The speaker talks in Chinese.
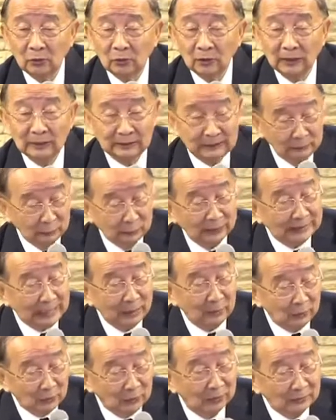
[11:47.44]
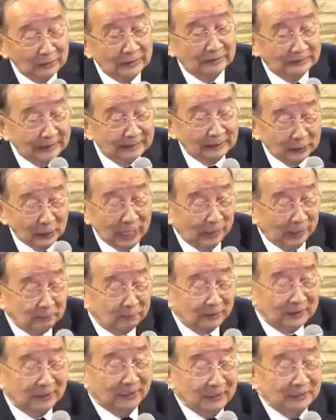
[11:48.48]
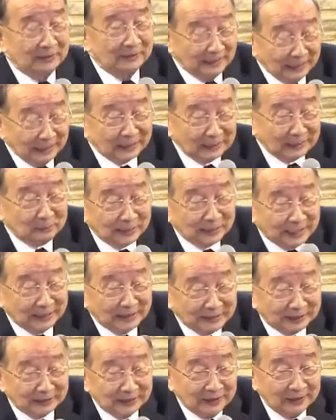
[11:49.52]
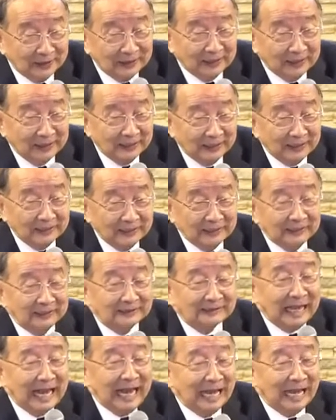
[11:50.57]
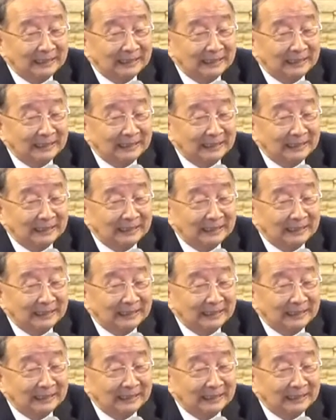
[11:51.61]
哎，你回答我，那叫汉斌认识不认识？他和